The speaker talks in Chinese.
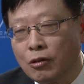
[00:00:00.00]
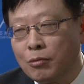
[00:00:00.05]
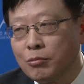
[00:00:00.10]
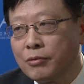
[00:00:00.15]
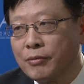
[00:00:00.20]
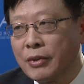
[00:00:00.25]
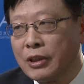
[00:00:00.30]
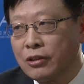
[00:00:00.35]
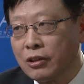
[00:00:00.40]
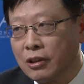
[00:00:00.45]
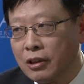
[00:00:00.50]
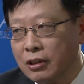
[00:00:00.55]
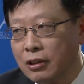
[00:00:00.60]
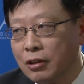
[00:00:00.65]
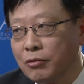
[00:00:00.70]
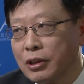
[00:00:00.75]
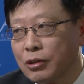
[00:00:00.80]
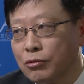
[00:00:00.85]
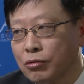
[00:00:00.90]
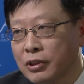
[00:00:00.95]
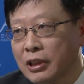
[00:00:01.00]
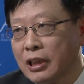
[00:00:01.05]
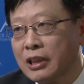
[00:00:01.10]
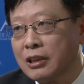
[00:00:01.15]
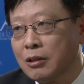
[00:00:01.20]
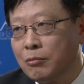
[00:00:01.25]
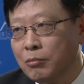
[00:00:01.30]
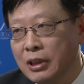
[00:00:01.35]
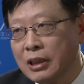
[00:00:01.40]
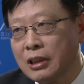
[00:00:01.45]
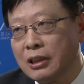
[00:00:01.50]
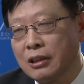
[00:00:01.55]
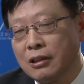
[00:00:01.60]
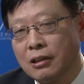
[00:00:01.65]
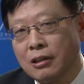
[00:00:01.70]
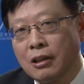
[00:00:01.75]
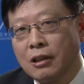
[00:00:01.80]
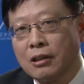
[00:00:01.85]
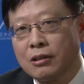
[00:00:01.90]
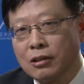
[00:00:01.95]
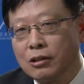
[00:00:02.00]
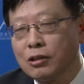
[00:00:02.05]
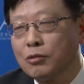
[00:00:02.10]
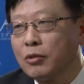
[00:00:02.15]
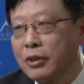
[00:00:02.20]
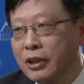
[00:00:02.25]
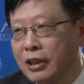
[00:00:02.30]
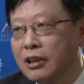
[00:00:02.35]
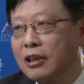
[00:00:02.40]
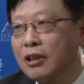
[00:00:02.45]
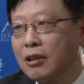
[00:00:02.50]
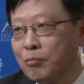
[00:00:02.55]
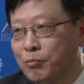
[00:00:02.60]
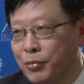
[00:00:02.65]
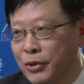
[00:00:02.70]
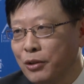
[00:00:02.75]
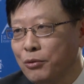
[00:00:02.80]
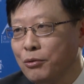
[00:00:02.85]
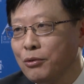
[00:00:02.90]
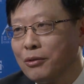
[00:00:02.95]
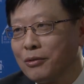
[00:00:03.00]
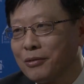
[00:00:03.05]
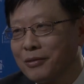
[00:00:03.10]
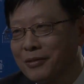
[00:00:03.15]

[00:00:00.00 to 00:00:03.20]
融部门就可能会出现一些问题。这是我一个比喻。